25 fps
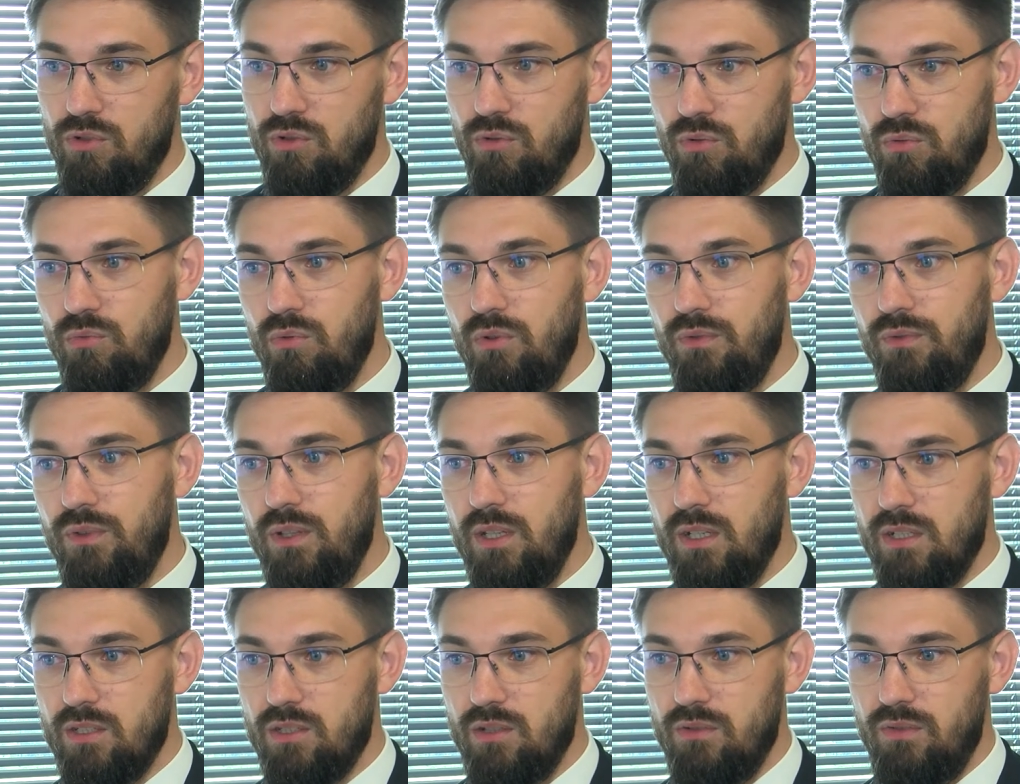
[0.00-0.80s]
źródło
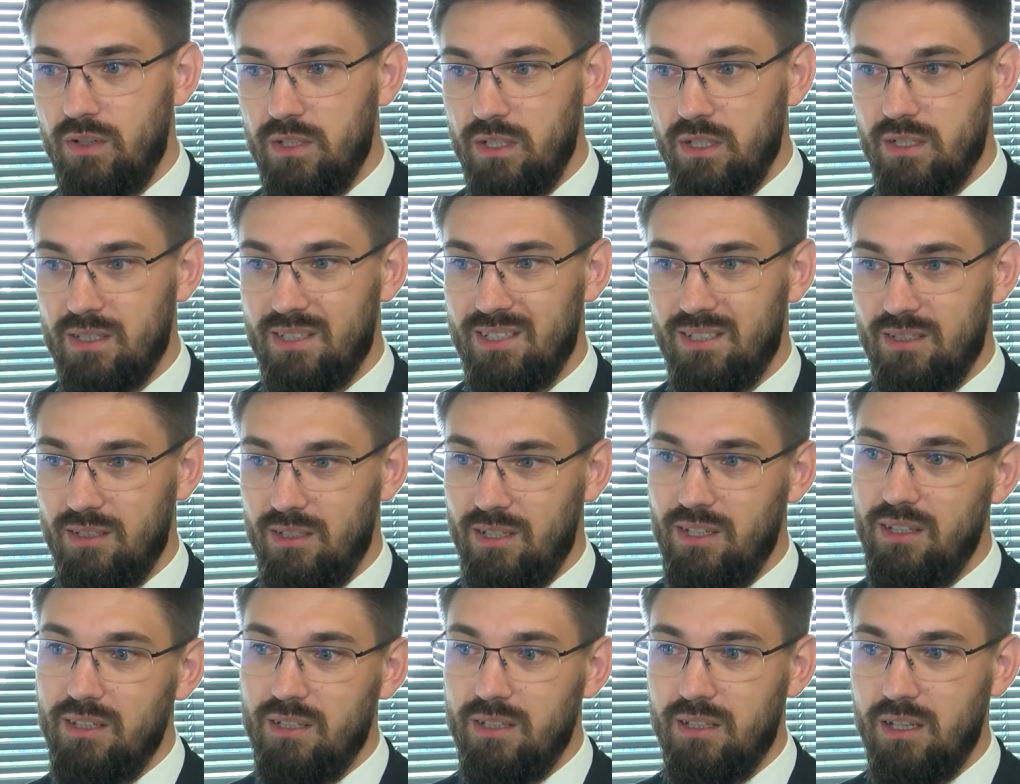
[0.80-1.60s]
finansowania
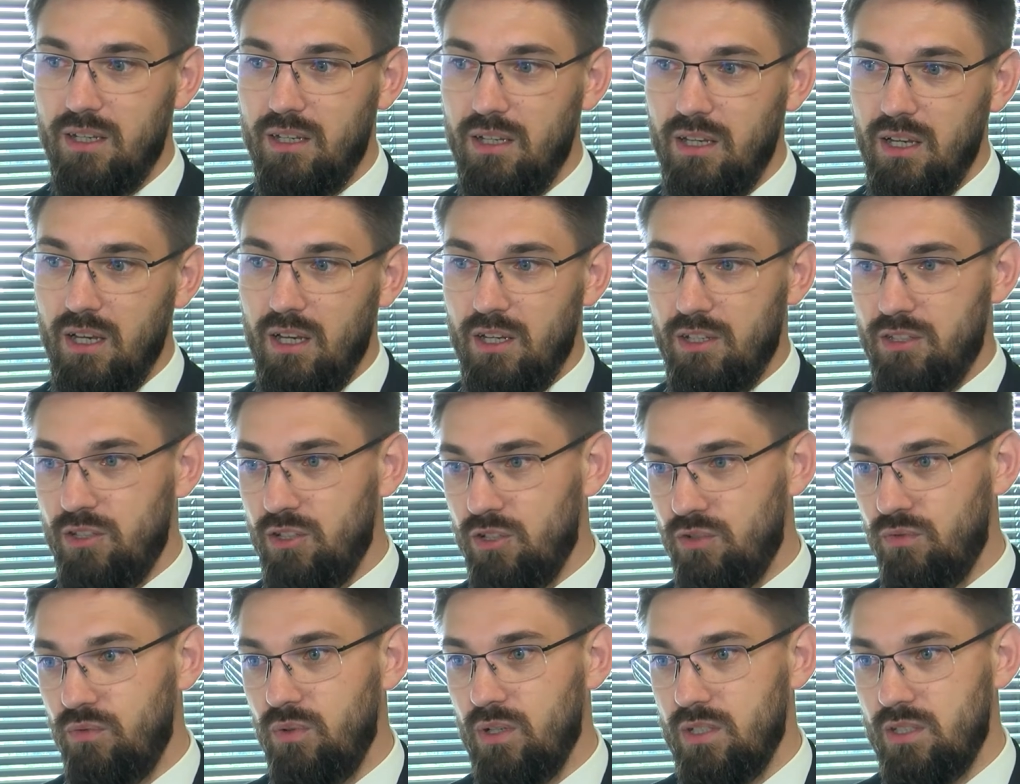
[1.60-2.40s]
inne niż
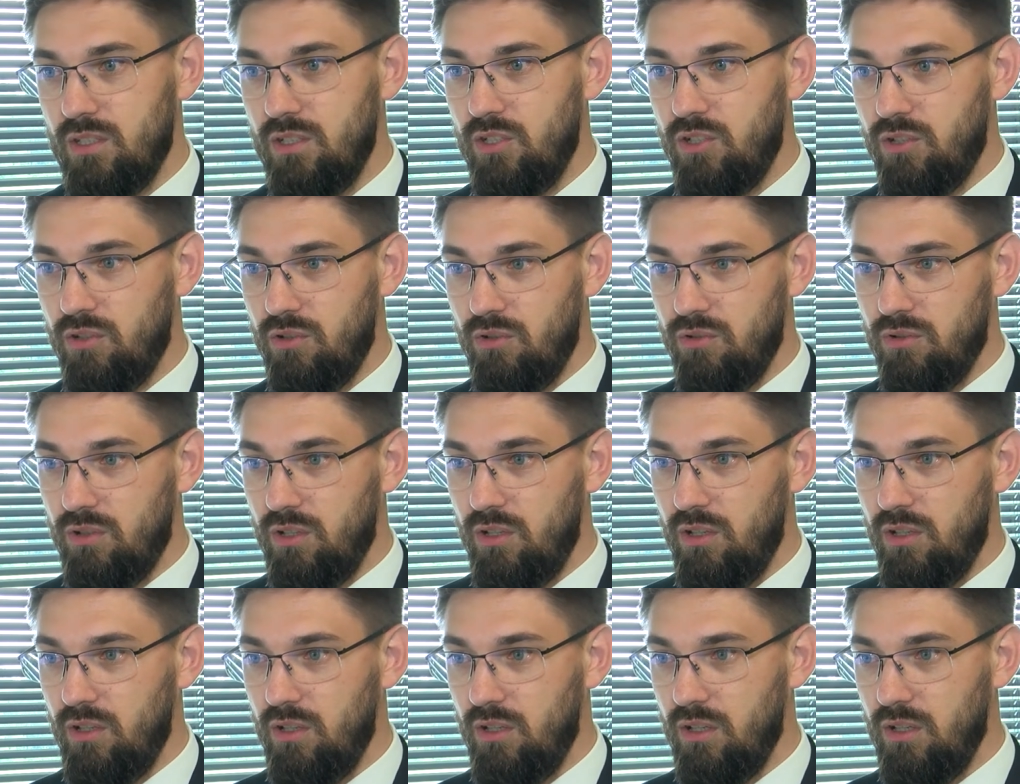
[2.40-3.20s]
własne
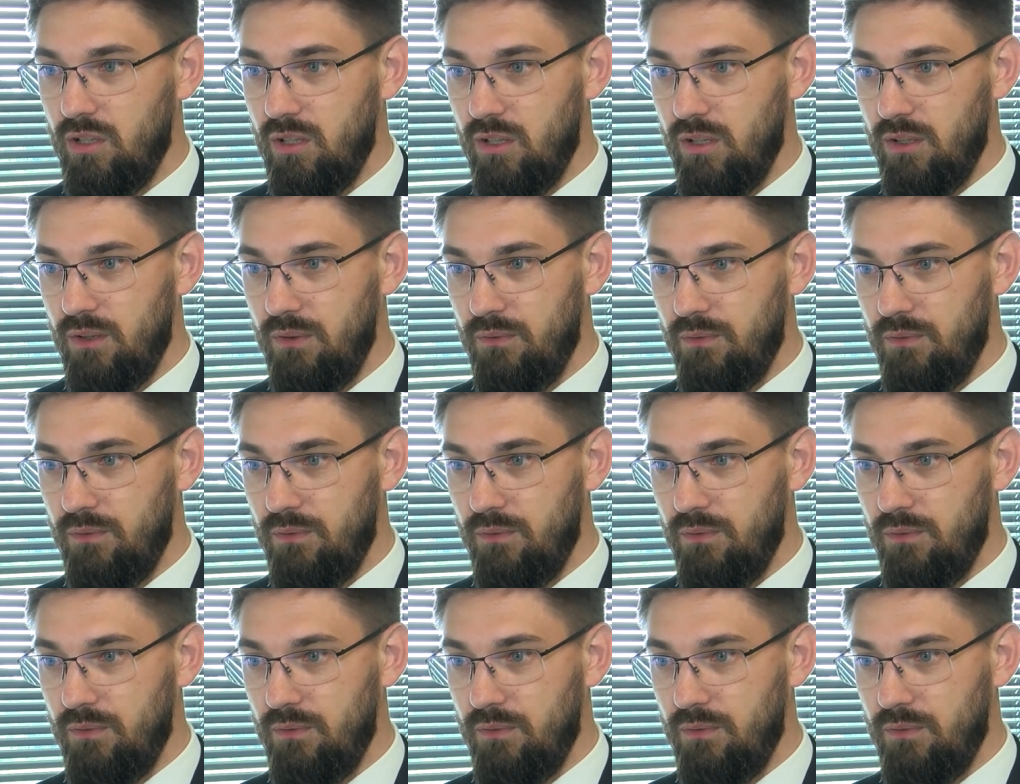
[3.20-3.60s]
środki e,